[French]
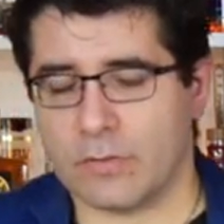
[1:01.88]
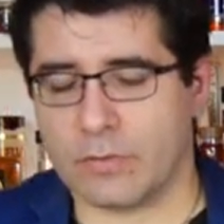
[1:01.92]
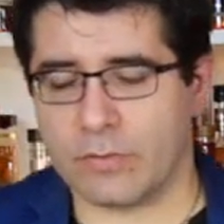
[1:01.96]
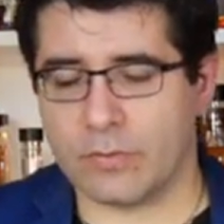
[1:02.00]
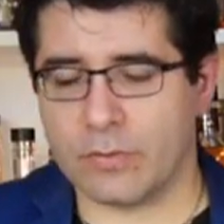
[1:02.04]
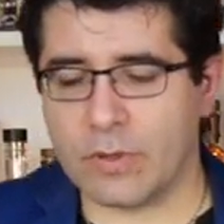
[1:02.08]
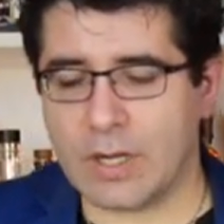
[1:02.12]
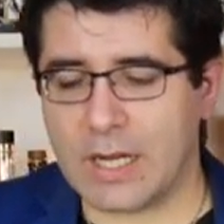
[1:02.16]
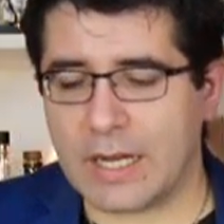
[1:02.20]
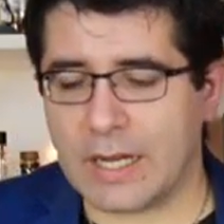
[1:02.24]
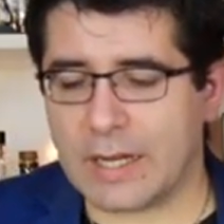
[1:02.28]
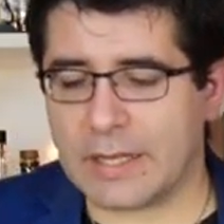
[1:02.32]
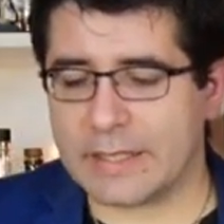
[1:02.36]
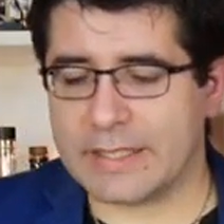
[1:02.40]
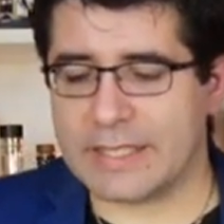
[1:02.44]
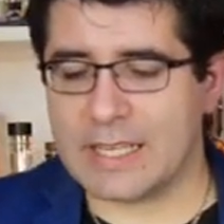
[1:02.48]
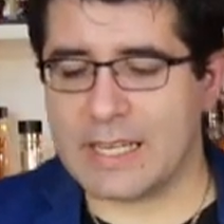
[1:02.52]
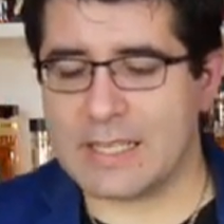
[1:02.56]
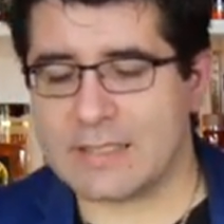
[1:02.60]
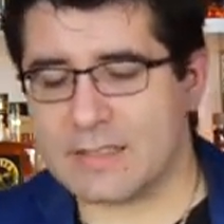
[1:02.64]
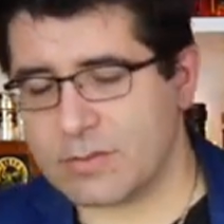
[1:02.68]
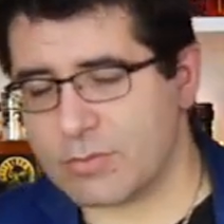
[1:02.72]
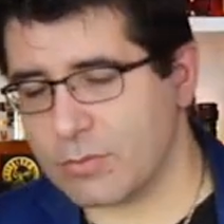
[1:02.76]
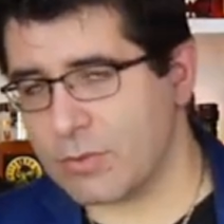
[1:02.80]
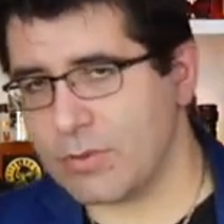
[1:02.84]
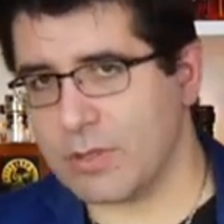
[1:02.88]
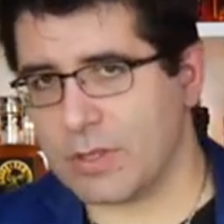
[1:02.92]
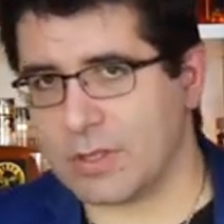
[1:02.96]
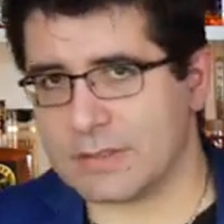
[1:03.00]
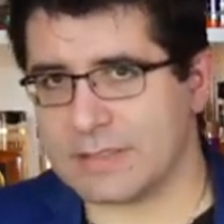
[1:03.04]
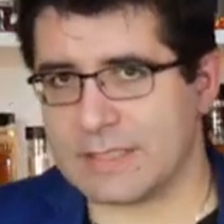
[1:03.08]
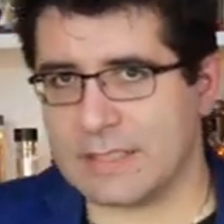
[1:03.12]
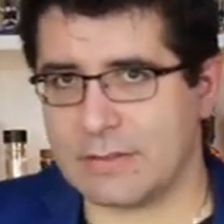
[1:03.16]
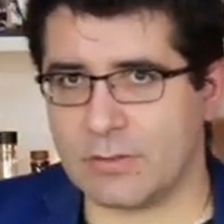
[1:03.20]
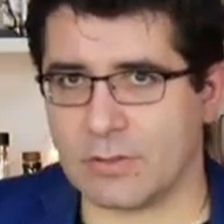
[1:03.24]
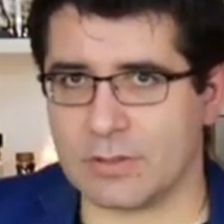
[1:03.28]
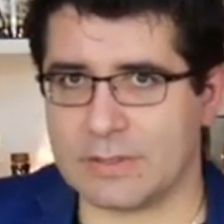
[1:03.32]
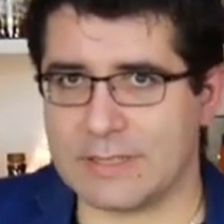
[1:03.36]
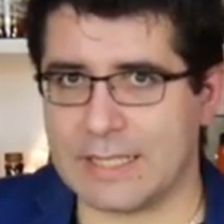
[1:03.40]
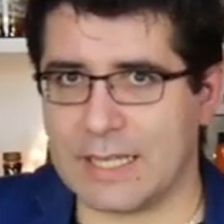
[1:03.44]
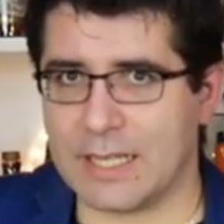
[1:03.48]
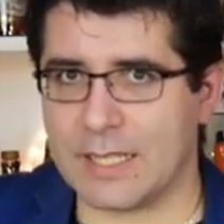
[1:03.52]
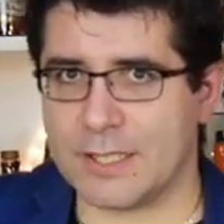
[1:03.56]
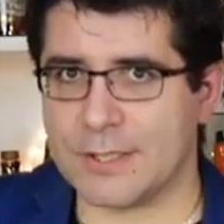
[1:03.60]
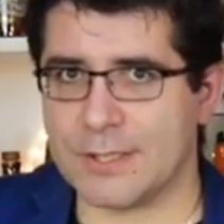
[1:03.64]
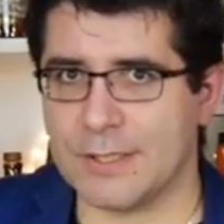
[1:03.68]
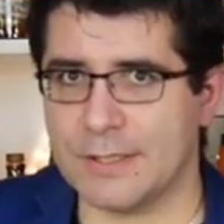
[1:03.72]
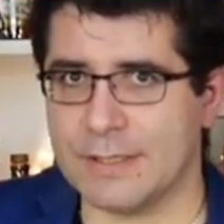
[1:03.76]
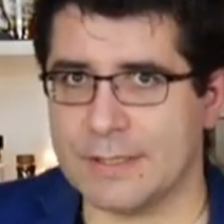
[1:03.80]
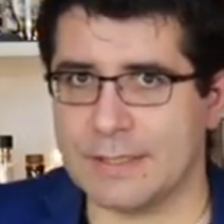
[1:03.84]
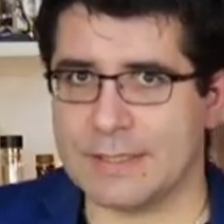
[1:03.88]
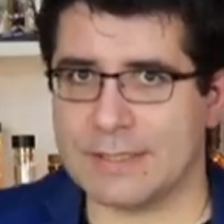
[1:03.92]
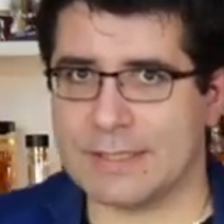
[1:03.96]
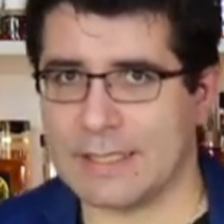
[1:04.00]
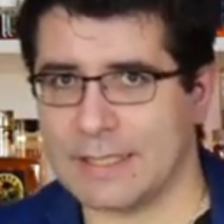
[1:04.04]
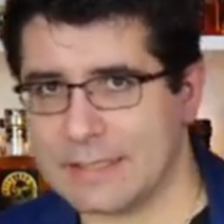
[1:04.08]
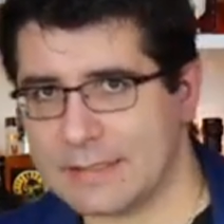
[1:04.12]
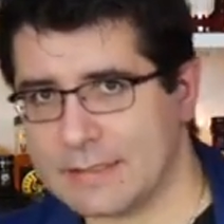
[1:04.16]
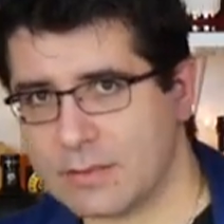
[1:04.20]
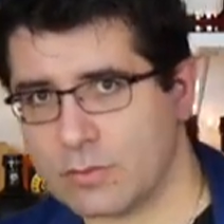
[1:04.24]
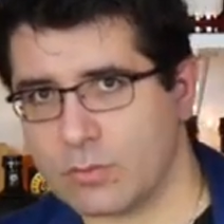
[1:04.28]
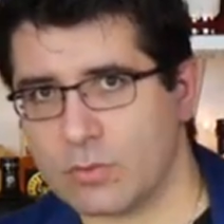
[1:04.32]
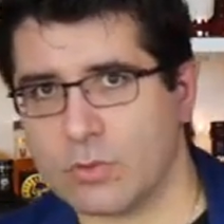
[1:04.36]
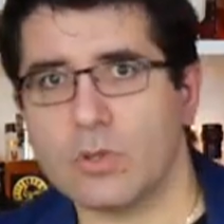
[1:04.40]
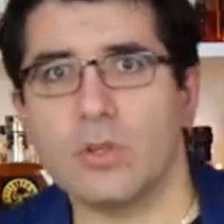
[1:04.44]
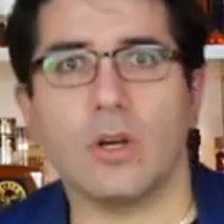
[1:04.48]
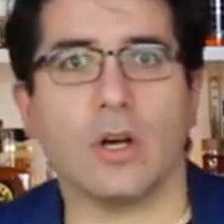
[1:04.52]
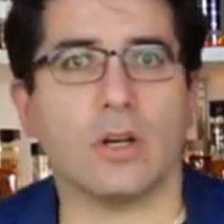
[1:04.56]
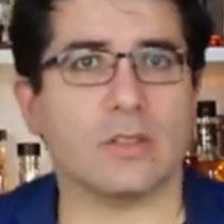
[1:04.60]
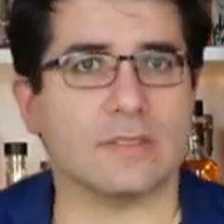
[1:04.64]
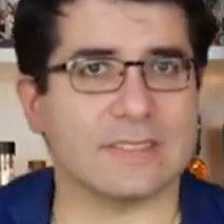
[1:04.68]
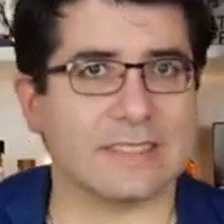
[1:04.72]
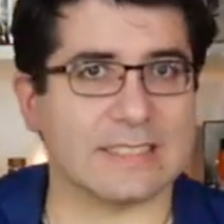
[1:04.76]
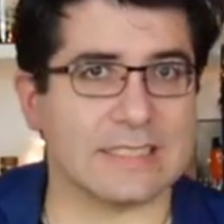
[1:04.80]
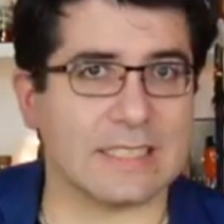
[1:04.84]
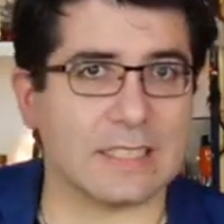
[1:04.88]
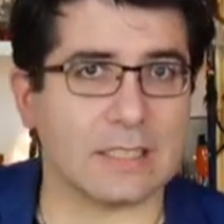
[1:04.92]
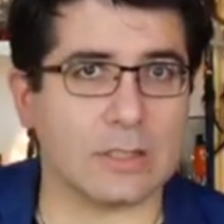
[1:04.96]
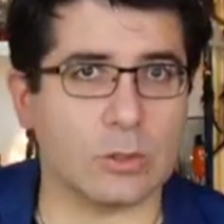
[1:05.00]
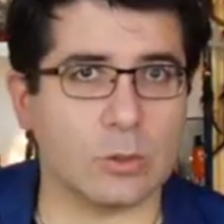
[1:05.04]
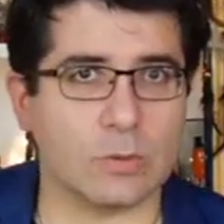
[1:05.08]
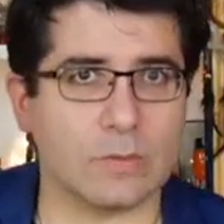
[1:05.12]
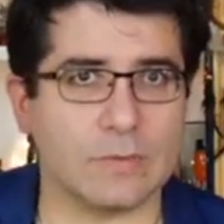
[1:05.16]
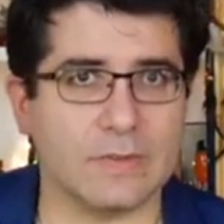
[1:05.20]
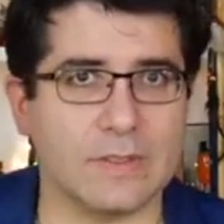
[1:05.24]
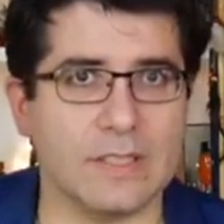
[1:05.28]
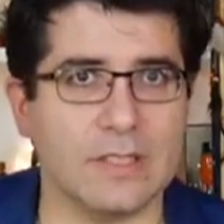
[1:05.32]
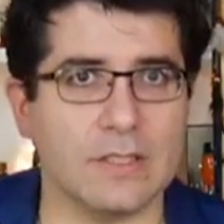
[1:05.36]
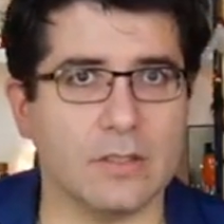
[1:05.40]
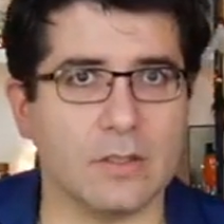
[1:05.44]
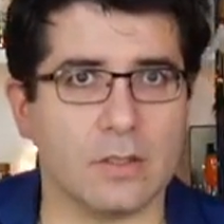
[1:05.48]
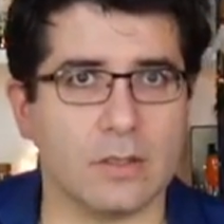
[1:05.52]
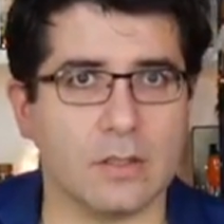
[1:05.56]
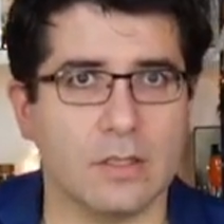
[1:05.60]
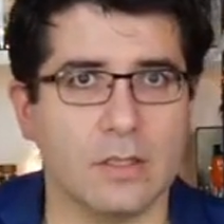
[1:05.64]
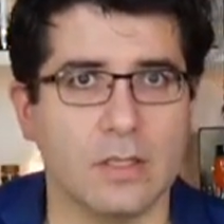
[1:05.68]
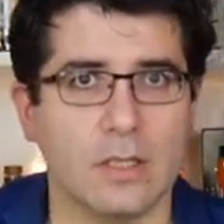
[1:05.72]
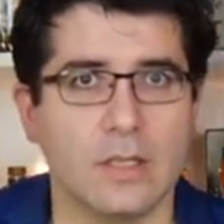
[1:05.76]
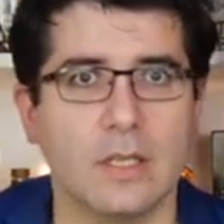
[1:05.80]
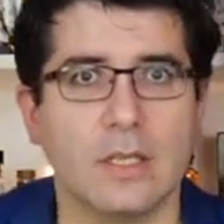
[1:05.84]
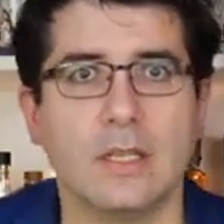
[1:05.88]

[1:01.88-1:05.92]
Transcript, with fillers: voir quels sont leurs avantages, quels sont leurs inconvénients